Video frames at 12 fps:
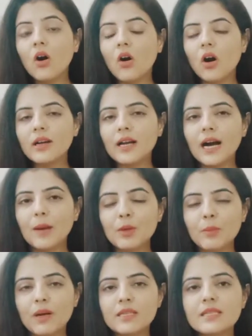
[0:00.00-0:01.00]
और आपके
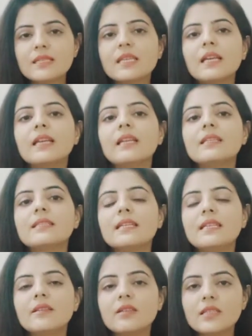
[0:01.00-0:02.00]
पास इसके इसके
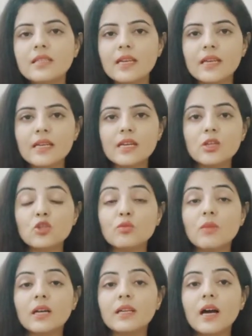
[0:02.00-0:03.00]
लिए रीज़न है कि ये
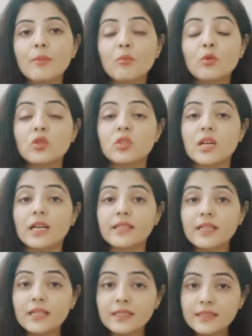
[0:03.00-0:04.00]
जुर्माना आपको ज़्यादा
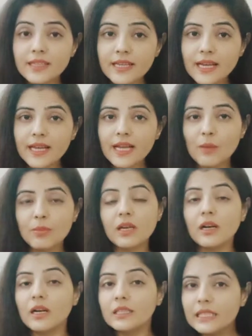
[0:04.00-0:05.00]
कर दिया गया है आपकी
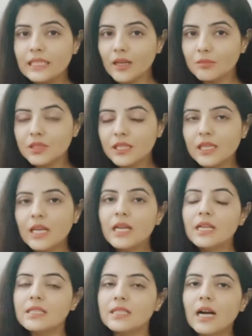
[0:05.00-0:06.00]
गलती कम थी
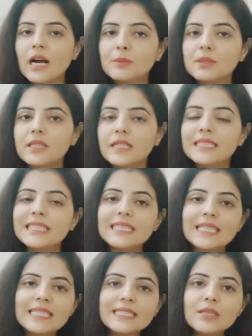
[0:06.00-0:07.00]
या आपकी गलती
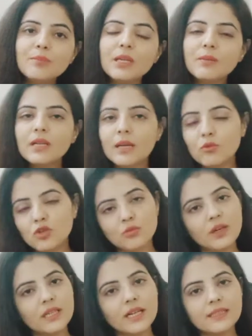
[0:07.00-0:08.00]
नहीं थी फिर भी आपको
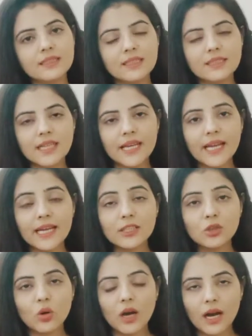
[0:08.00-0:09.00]
जुर्माना आयद कर दिया गया है
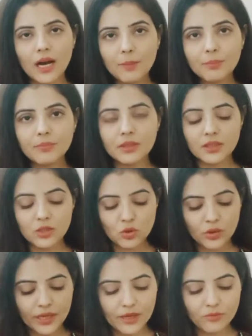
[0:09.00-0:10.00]
तो आप जो
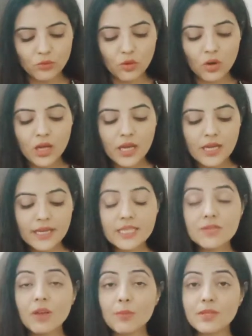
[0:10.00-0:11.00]
है वो इस
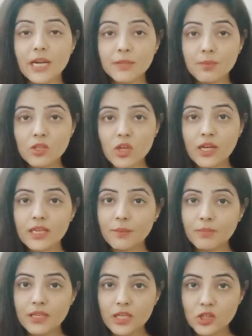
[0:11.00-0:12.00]
वेबसाइट पर जाकर
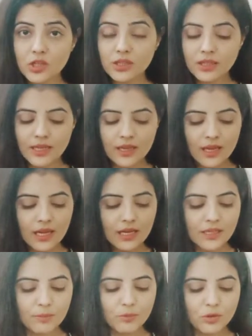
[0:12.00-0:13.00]
एप्लीकेशन दें
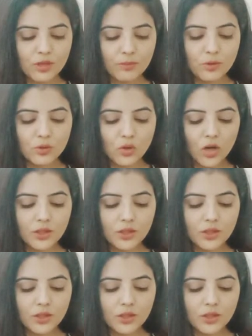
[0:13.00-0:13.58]
डब्ल्यू